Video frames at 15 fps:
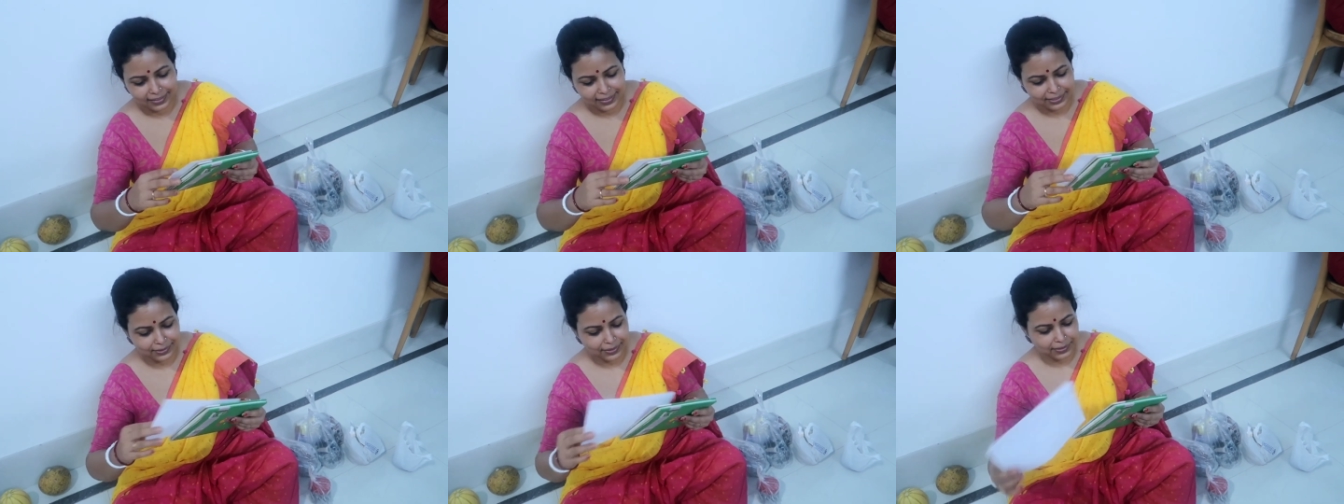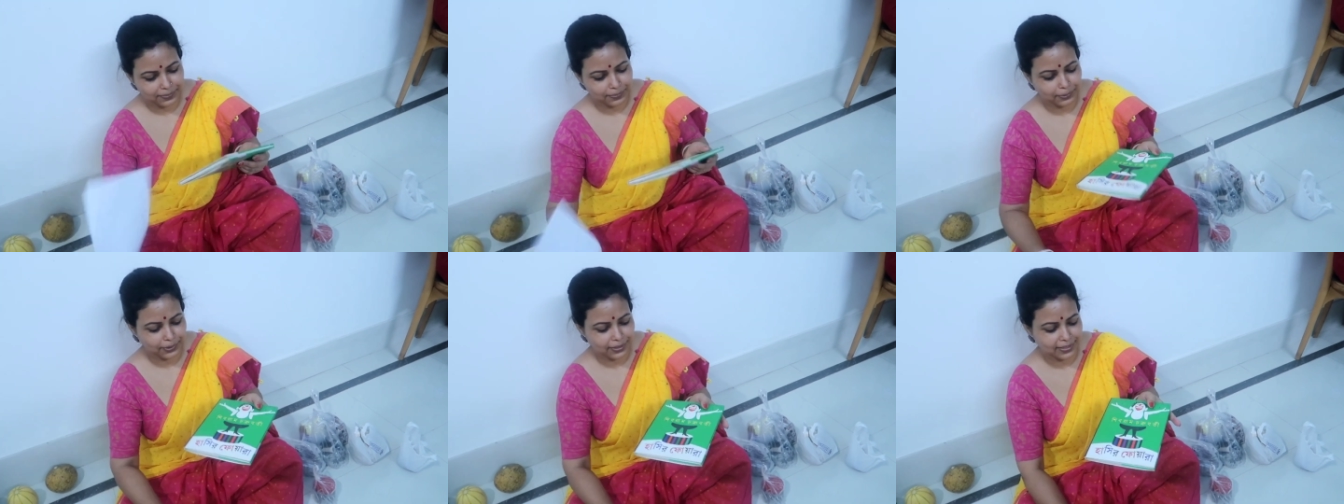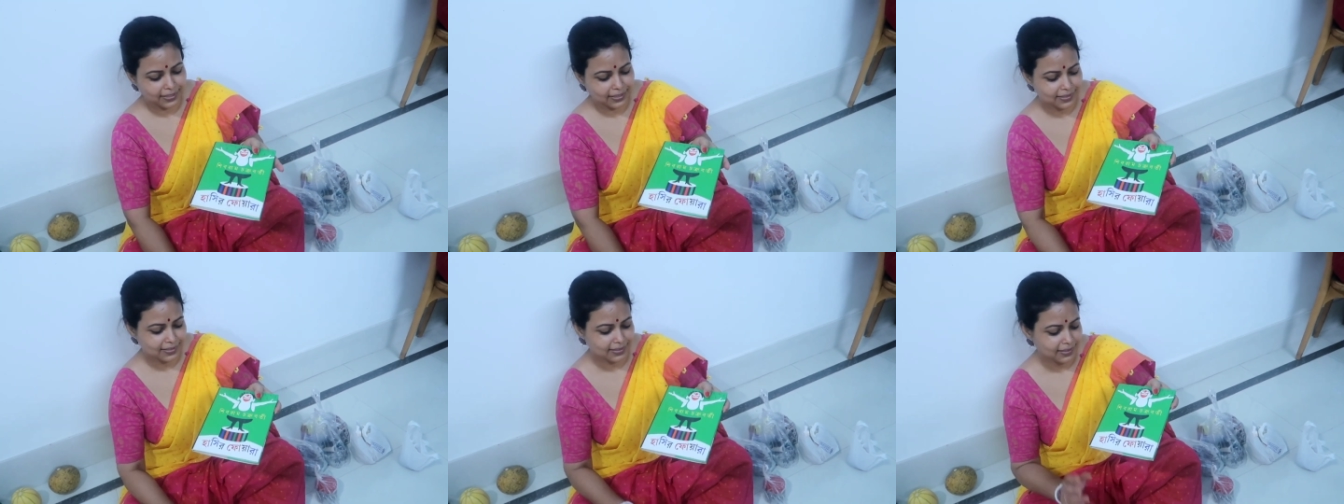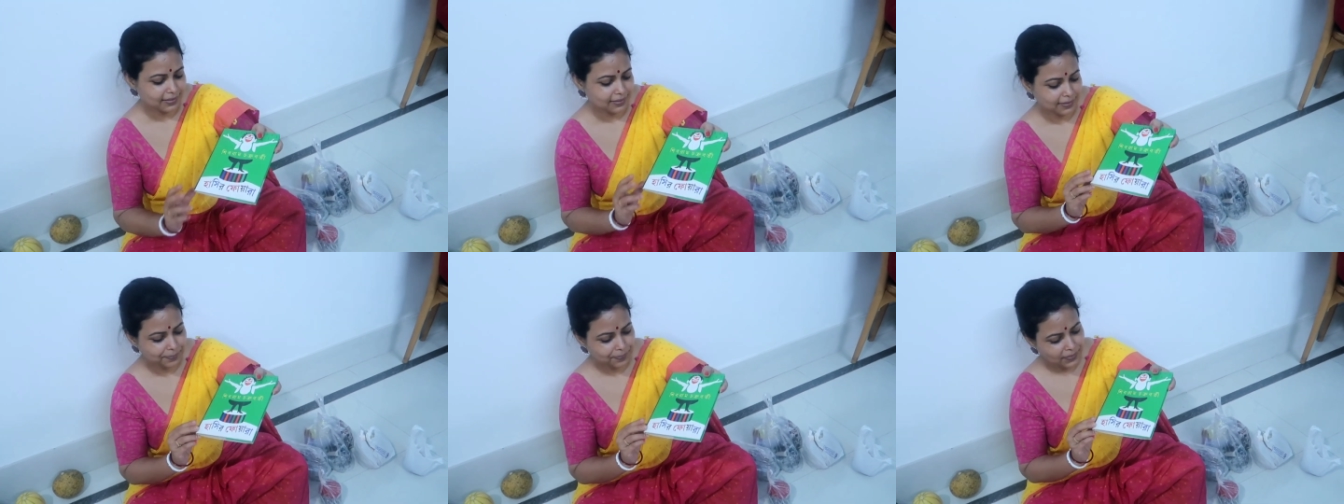তার জন্য একটা বই নিয়ে এসেছি
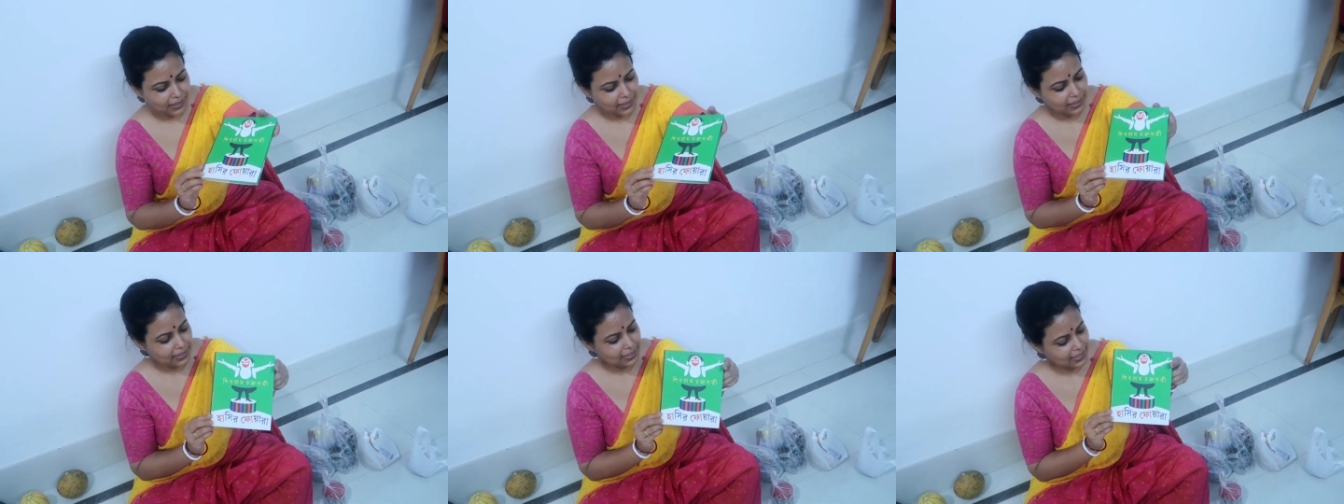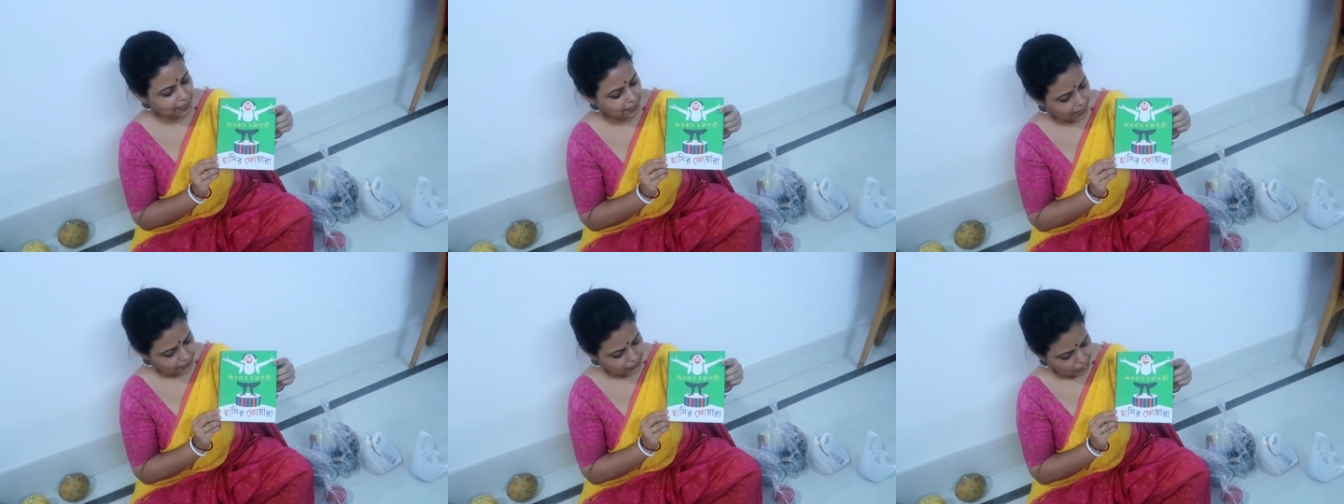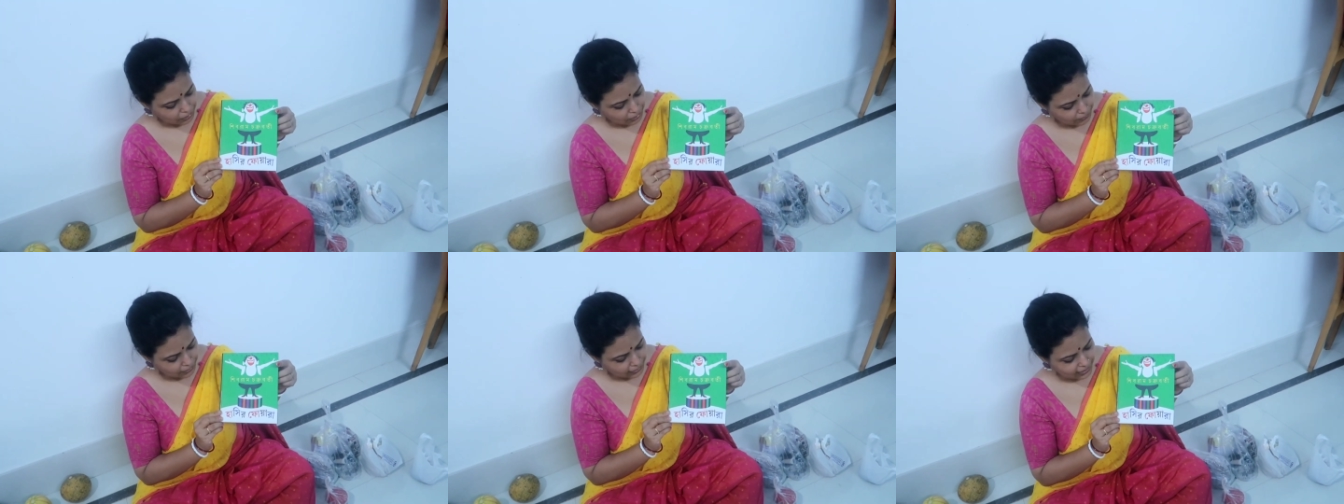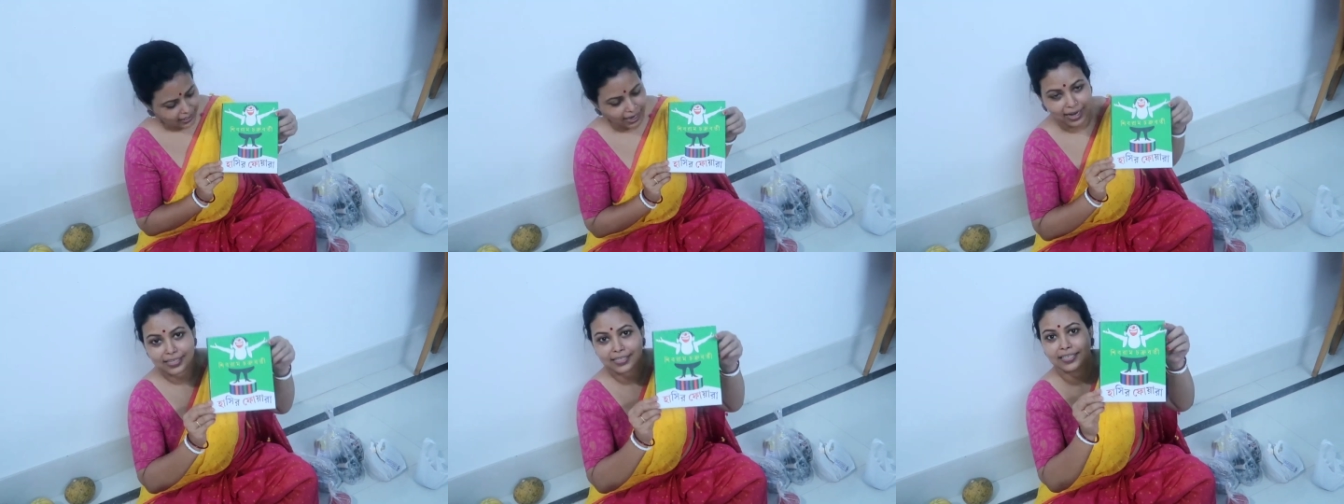শিবরাম
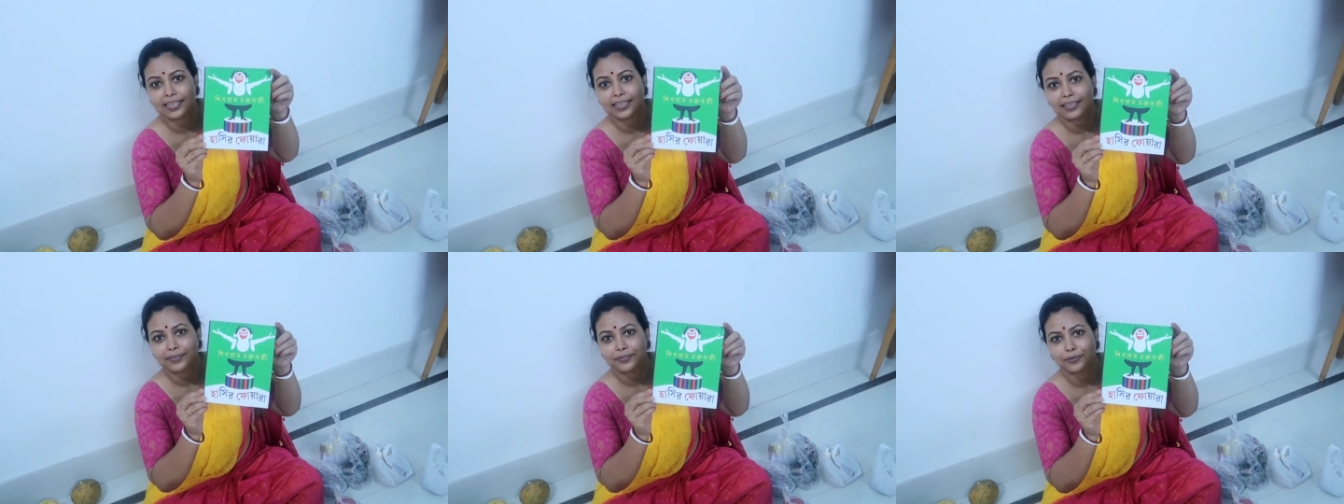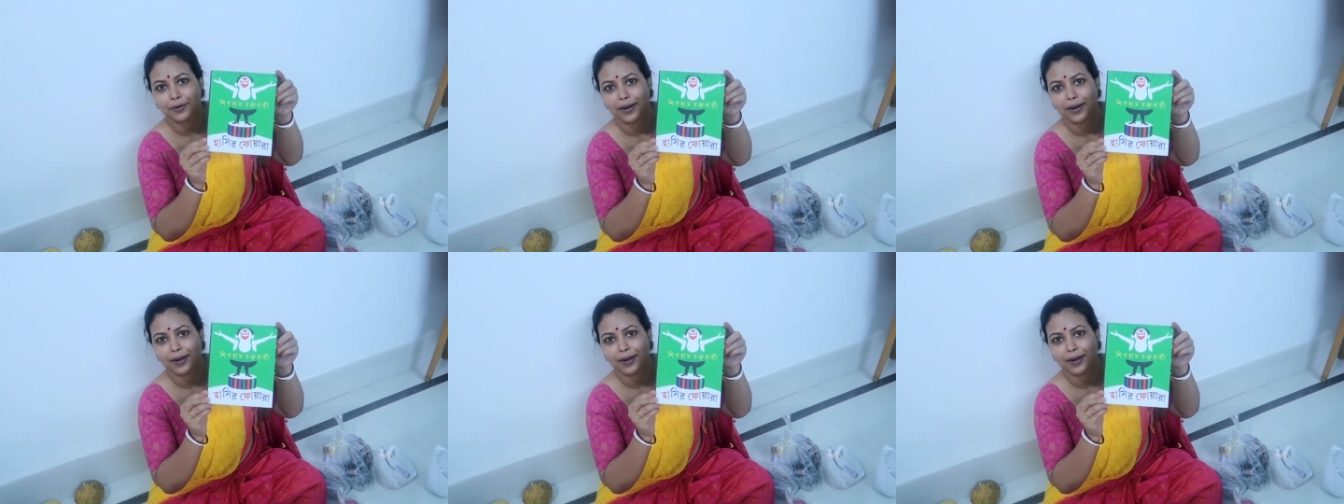চক্রবর্তীর হাসির